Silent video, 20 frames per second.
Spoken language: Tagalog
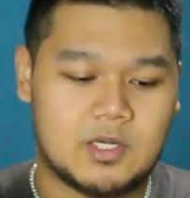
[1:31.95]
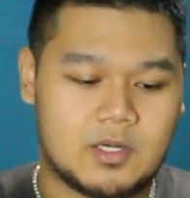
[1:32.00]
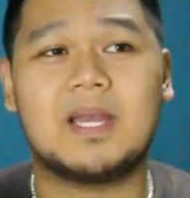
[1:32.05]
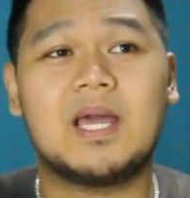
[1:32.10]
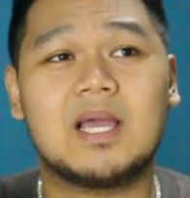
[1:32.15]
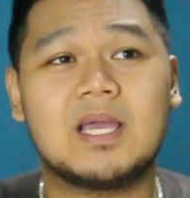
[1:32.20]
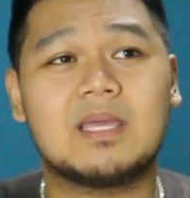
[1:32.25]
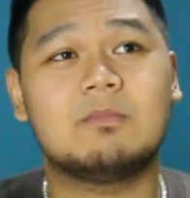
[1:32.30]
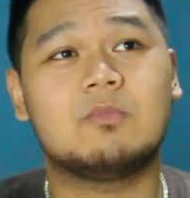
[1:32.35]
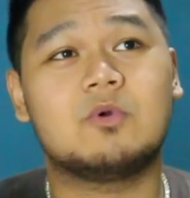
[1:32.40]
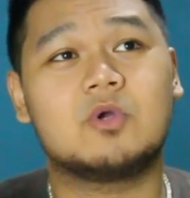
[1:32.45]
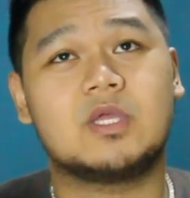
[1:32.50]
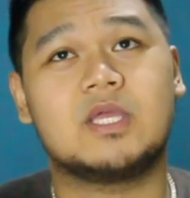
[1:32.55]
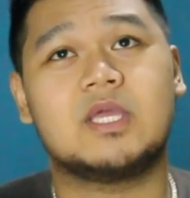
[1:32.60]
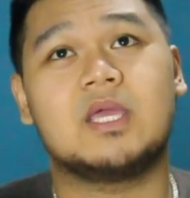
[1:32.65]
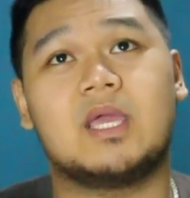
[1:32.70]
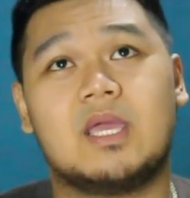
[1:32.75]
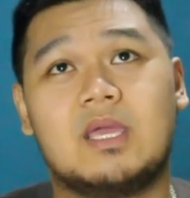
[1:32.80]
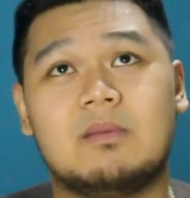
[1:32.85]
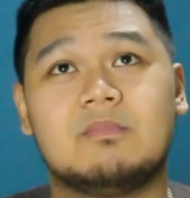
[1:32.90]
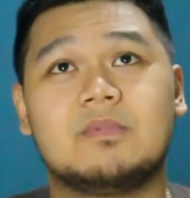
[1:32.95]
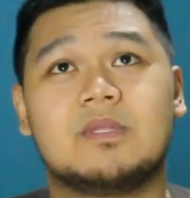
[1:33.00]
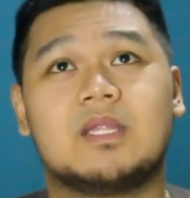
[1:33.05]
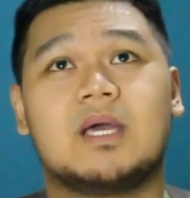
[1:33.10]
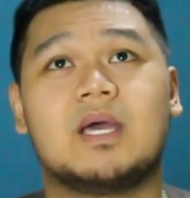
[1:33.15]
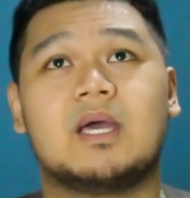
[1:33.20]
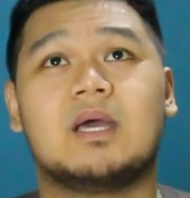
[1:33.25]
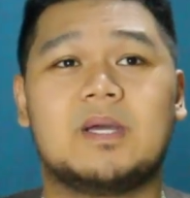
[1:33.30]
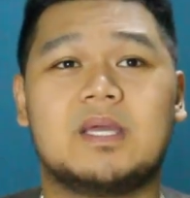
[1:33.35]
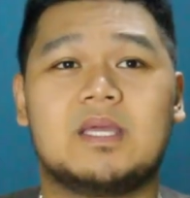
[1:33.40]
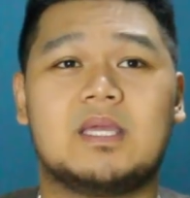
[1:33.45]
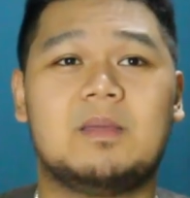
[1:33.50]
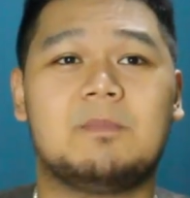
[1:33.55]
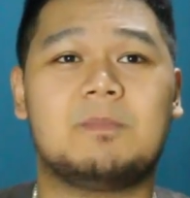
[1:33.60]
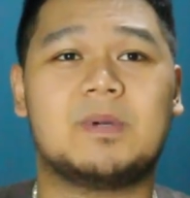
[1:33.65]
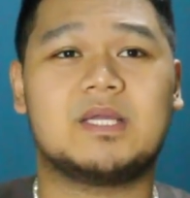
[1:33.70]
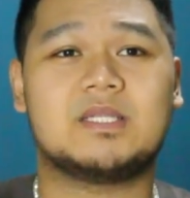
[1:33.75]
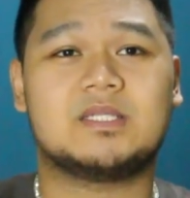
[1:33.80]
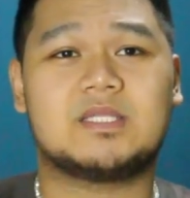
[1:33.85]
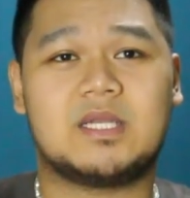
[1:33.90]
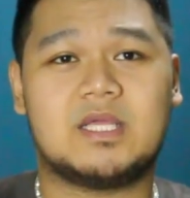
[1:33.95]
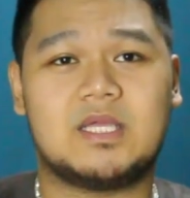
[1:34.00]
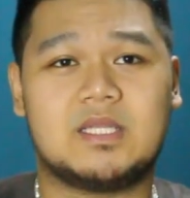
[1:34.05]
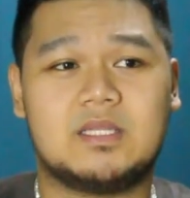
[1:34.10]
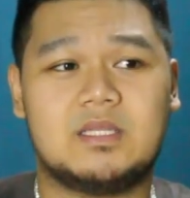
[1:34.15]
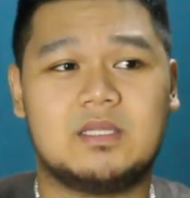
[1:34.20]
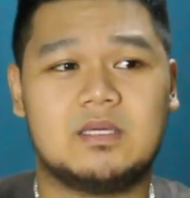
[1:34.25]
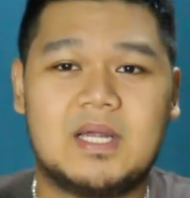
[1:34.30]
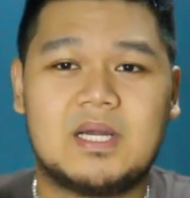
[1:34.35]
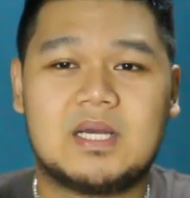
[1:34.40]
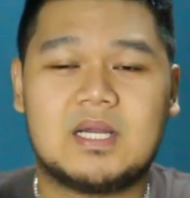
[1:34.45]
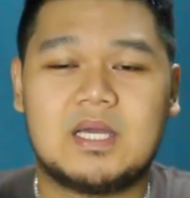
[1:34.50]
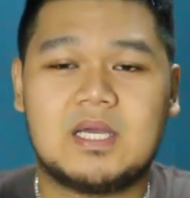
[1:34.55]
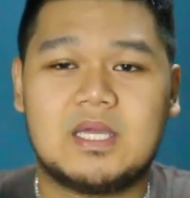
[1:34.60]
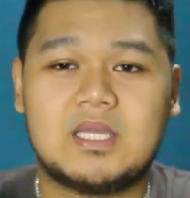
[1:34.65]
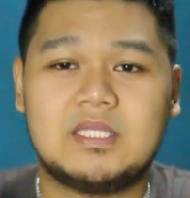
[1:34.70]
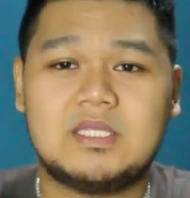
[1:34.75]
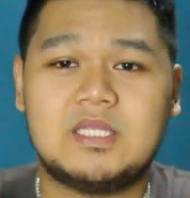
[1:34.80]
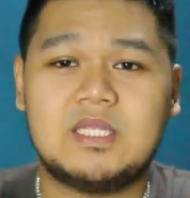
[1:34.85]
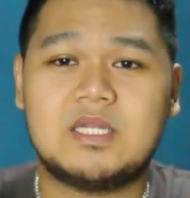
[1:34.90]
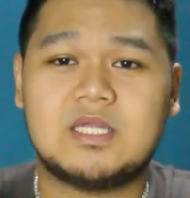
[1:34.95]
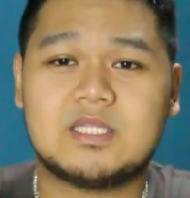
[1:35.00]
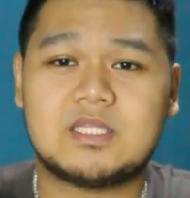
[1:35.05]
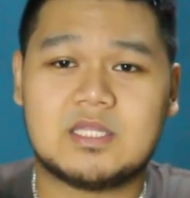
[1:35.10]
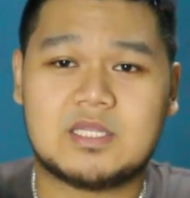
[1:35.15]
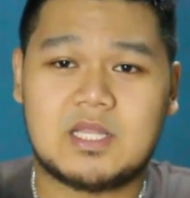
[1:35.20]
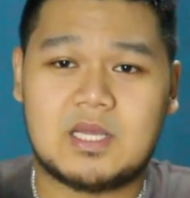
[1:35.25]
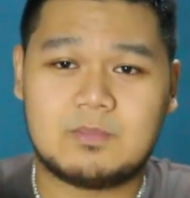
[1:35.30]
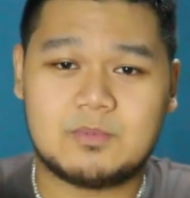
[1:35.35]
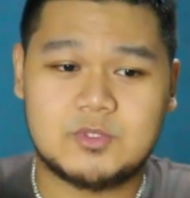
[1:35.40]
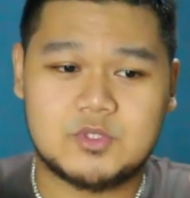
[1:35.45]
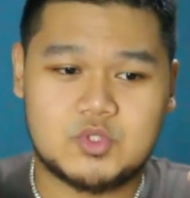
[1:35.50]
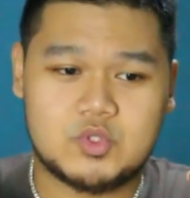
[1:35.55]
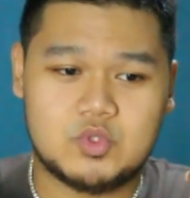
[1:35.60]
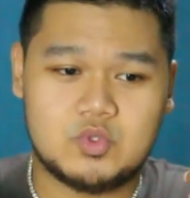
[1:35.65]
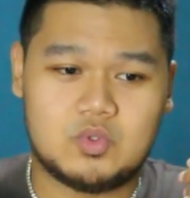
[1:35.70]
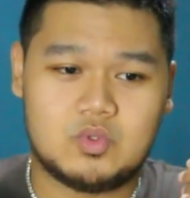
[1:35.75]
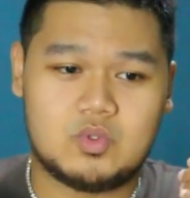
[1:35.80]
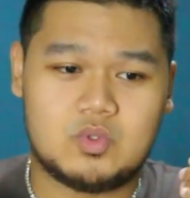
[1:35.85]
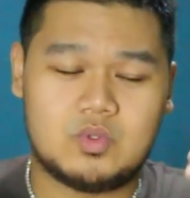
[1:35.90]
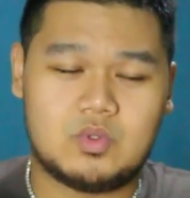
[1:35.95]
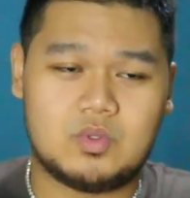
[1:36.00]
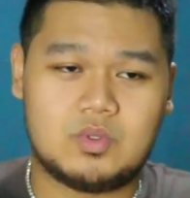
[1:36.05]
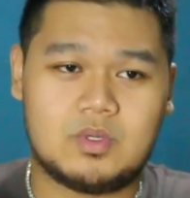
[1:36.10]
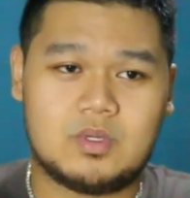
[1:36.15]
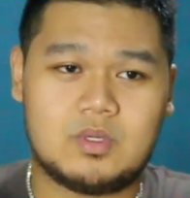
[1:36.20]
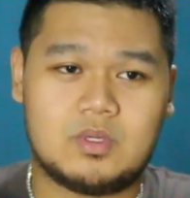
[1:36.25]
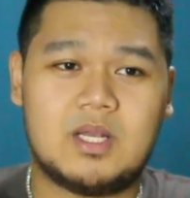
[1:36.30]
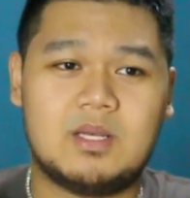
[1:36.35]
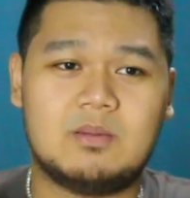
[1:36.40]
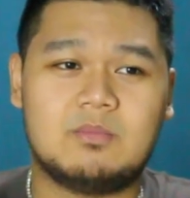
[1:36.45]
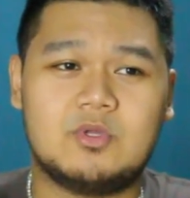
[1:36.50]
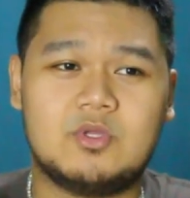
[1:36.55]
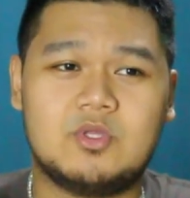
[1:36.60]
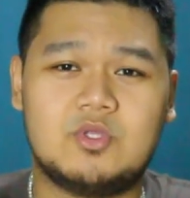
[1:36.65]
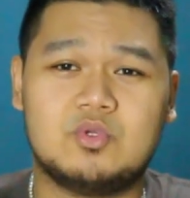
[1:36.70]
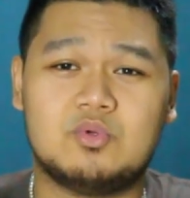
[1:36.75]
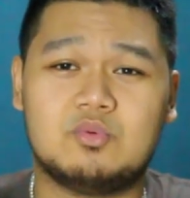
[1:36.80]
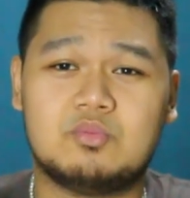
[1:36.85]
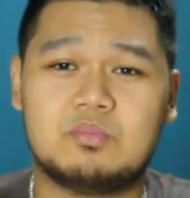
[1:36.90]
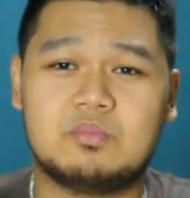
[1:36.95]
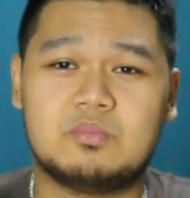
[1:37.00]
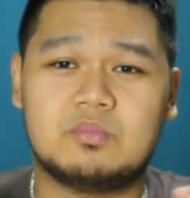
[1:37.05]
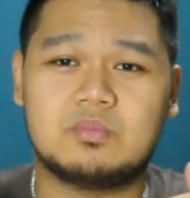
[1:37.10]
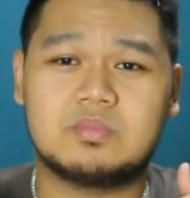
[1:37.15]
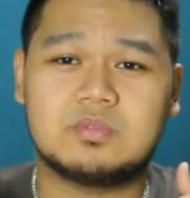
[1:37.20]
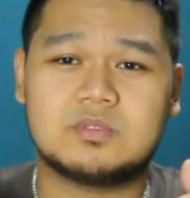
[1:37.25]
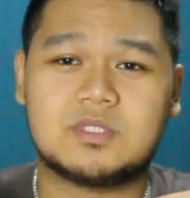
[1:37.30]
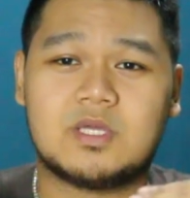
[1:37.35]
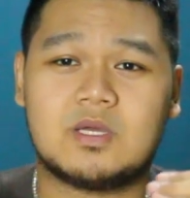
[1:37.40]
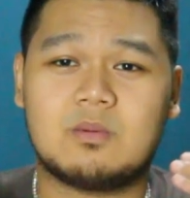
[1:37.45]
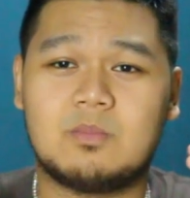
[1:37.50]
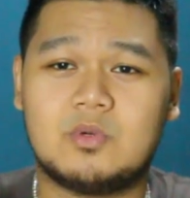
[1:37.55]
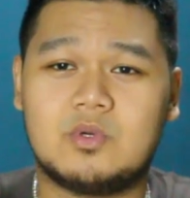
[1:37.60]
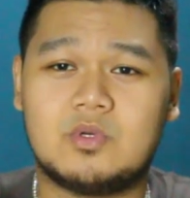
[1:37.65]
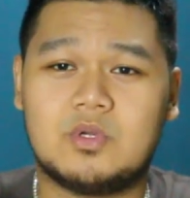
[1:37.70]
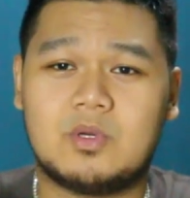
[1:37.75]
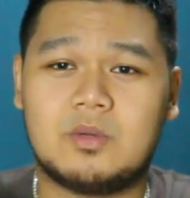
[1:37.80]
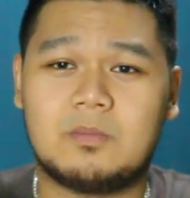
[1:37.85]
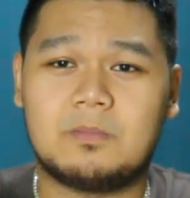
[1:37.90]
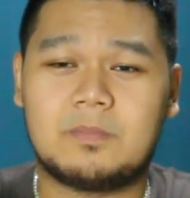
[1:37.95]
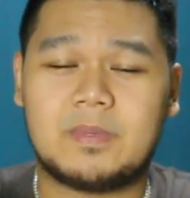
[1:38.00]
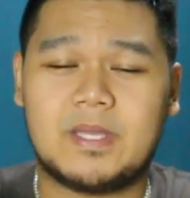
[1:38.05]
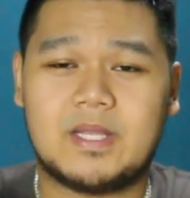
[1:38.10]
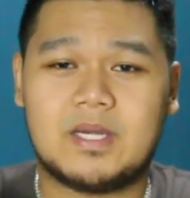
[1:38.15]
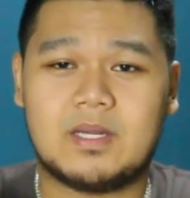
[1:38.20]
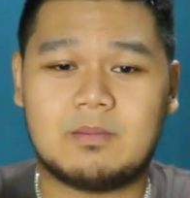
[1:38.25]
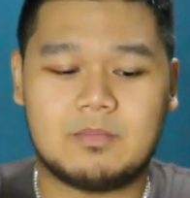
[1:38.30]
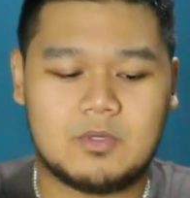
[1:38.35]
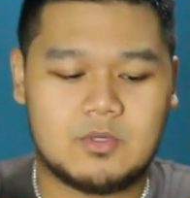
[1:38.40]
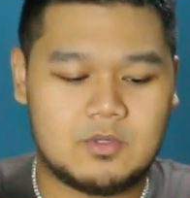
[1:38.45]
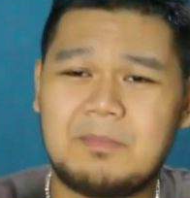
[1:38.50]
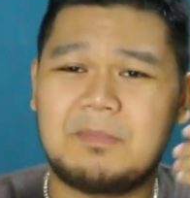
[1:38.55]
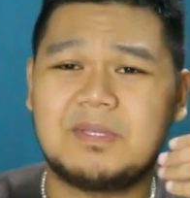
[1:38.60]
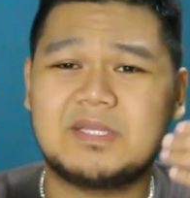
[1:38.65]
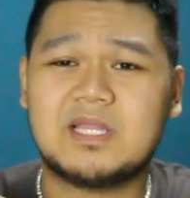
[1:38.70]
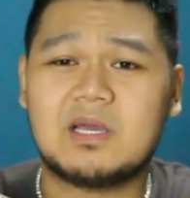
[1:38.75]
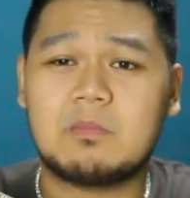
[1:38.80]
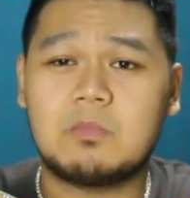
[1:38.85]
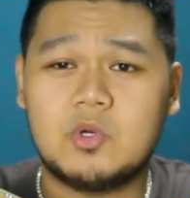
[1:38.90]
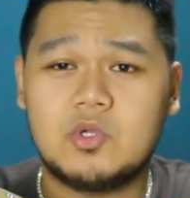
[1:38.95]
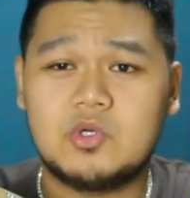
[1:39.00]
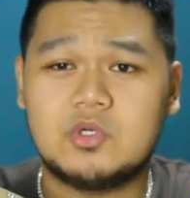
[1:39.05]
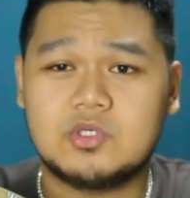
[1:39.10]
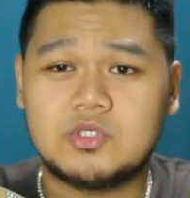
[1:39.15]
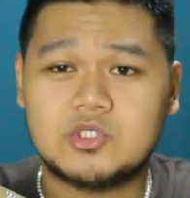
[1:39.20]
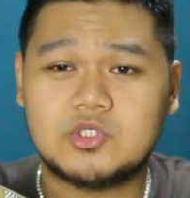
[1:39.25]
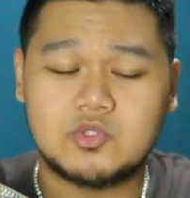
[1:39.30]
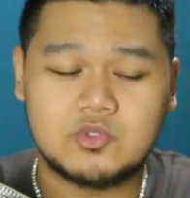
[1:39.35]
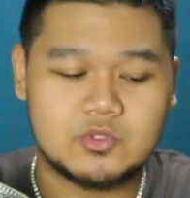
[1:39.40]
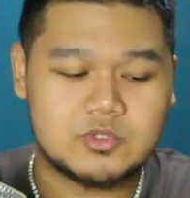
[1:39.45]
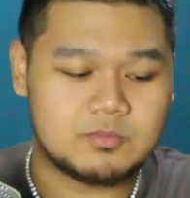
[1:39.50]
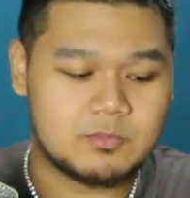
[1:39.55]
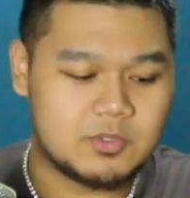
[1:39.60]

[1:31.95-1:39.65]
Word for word: Palagi mong i-aim na pakikipag trade para hindi natatapos yung, alam mo yun, yung takbo ng pera mo. I mean, takbo ng shoes